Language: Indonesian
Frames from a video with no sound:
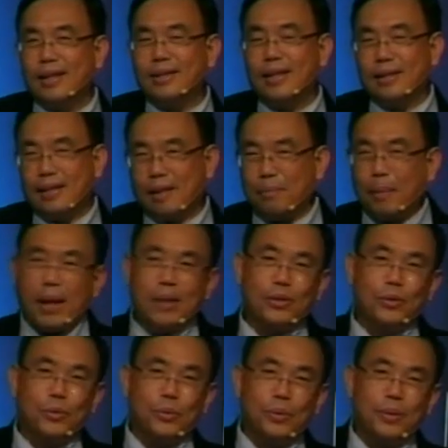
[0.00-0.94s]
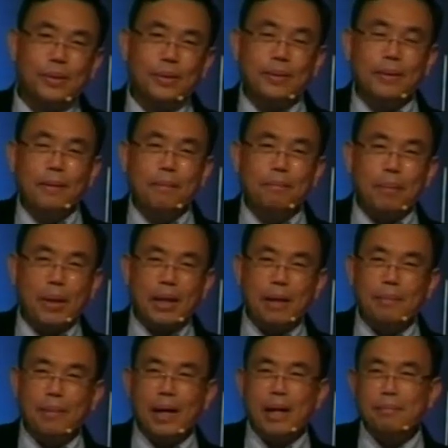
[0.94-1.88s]
desa terpadu,
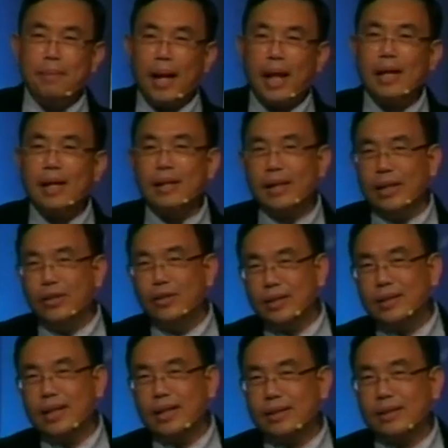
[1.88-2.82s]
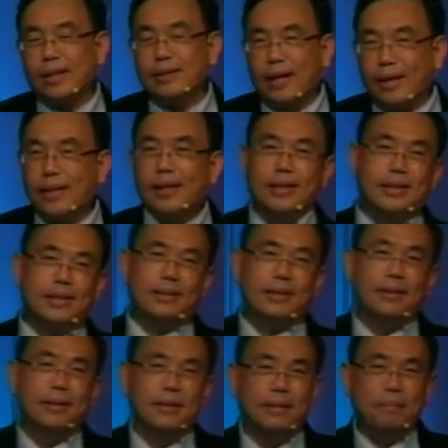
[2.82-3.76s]
bagaimana melayani Indonesia secara
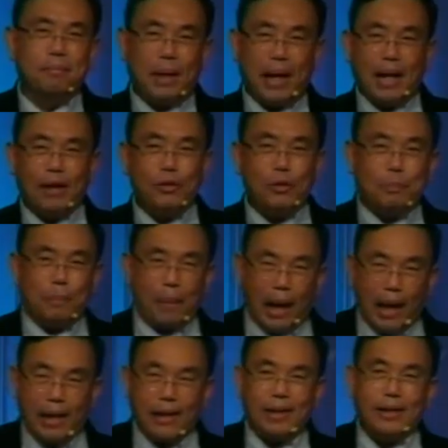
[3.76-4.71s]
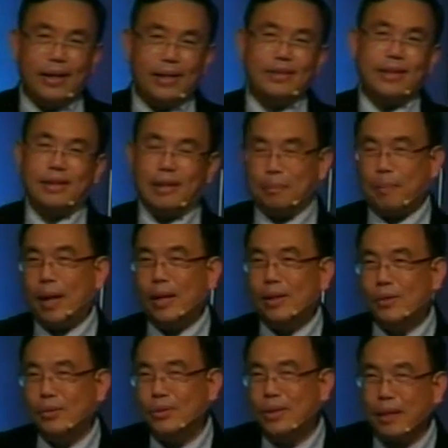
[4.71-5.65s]
strategis melalui
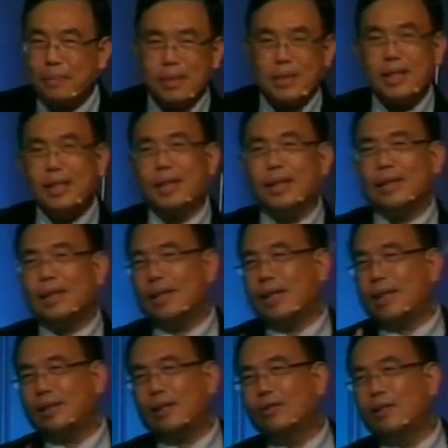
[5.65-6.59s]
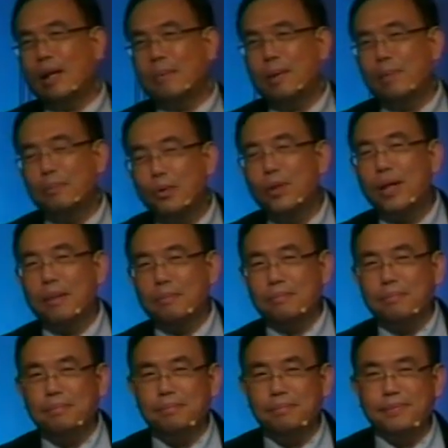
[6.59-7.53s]
pelayanan desa terpadu. Saya masih ingat
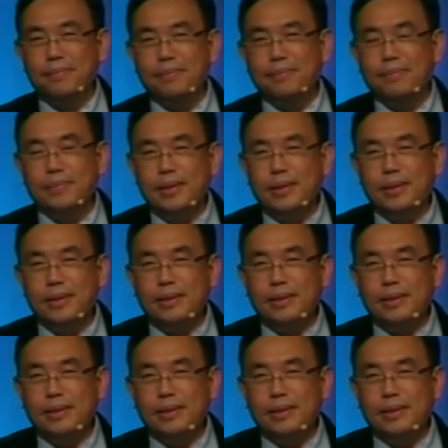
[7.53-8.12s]
kira-kira tahun 86.